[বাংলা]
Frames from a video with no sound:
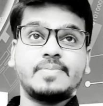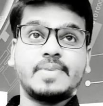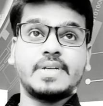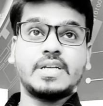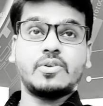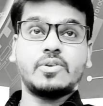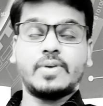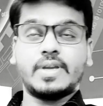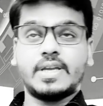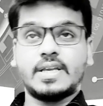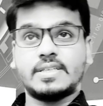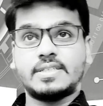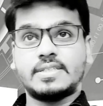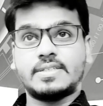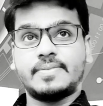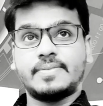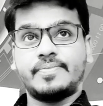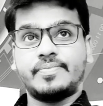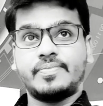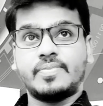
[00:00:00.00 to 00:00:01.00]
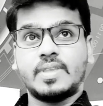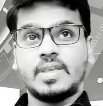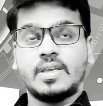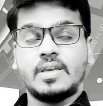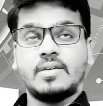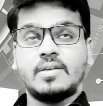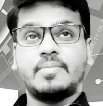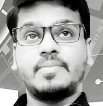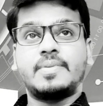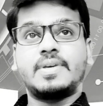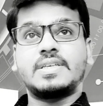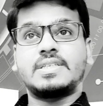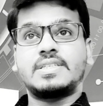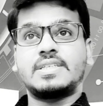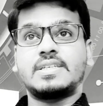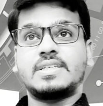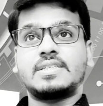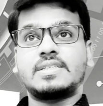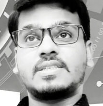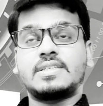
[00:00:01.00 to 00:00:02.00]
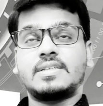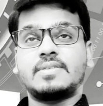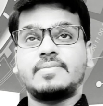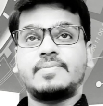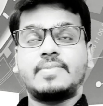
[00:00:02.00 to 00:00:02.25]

বিটের হয়ে যাচ্ছে বি সিক্স সি